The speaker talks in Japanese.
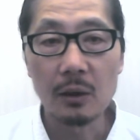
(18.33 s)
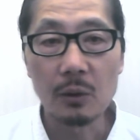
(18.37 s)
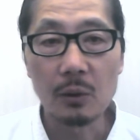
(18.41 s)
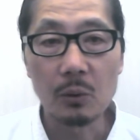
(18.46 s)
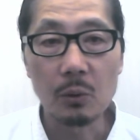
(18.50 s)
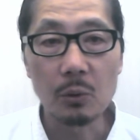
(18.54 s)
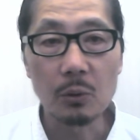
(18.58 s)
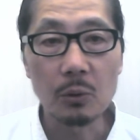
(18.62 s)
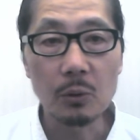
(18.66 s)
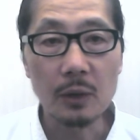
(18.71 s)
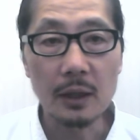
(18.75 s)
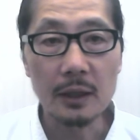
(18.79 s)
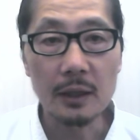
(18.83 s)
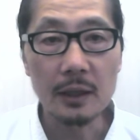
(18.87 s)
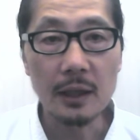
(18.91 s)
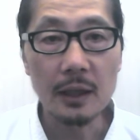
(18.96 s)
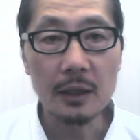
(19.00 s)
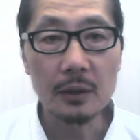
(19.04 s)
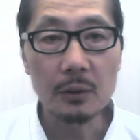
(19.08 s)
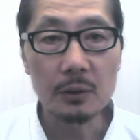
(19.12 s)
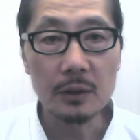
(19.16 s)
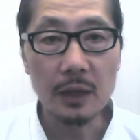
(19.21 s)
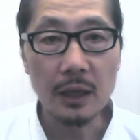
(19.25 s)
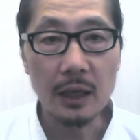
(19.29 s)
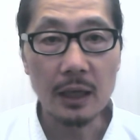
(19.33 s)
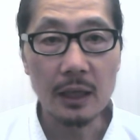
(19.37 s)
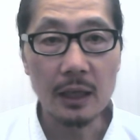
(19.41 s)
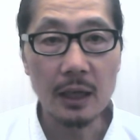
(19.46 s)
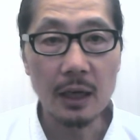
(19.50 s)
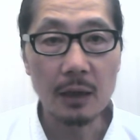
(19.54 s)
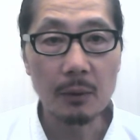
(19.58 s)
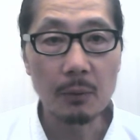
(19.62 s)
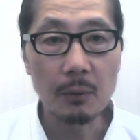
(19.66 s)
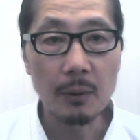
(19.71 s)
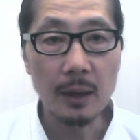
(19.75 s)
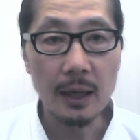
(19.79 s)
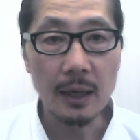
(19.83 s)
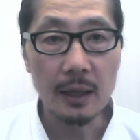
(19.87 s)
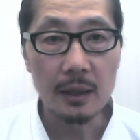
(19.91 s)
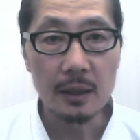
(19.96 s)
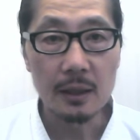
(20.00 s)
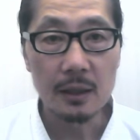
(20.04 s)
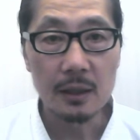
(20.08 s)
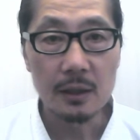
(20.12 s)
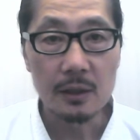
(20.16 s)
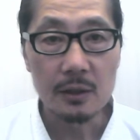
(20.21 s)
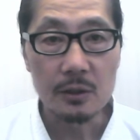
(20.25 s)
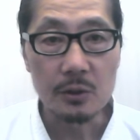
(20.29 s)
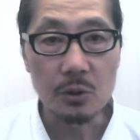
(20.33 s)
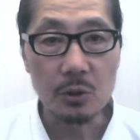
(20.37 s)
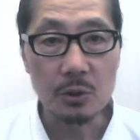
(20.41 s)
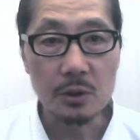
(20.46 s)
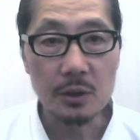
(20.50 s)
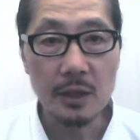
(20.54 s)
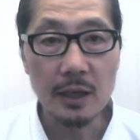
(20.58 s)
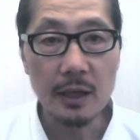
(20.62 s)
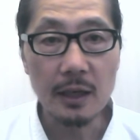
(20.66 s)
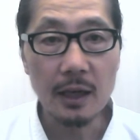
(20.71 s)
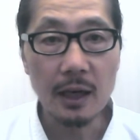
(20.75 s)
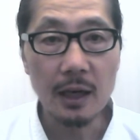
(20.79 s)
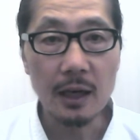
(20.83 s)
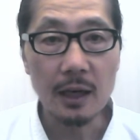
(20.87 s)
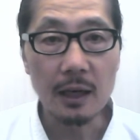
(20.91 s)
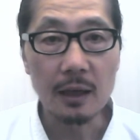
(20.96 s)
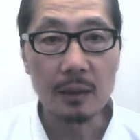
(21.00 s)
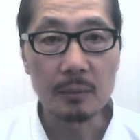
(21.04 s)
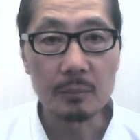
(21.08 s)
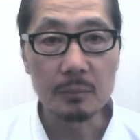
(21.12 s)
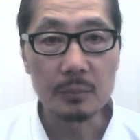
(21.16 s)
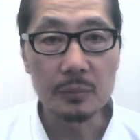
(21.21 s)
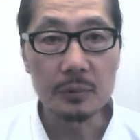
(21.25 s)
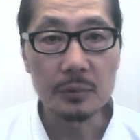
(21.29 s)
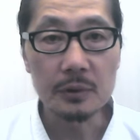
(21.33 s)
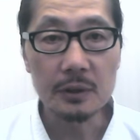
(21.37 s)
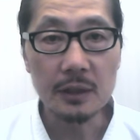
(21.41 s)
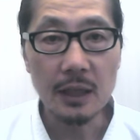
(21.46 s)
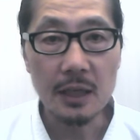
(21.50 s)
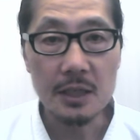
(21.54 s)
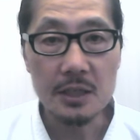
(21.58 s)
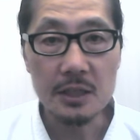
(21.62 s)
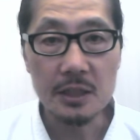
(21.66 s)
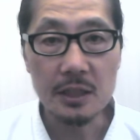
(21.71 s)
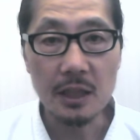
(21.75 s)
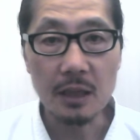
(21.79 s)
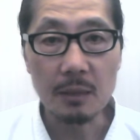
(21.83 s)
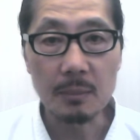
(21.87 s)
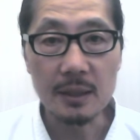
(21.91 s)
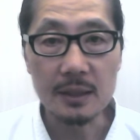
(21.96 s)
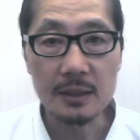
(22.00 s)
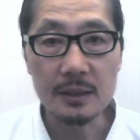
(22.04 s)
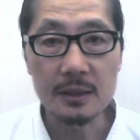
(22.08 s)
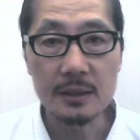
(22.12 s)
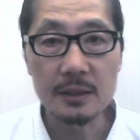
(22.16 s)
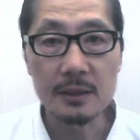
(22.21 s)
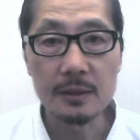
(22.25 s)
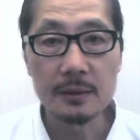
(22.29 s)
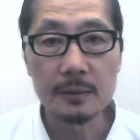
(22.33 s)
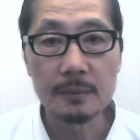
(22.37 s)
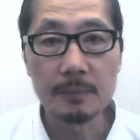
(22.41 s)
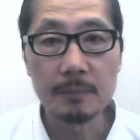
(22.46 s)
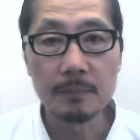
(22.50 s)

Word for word: この課題の大半は女性が分担しています。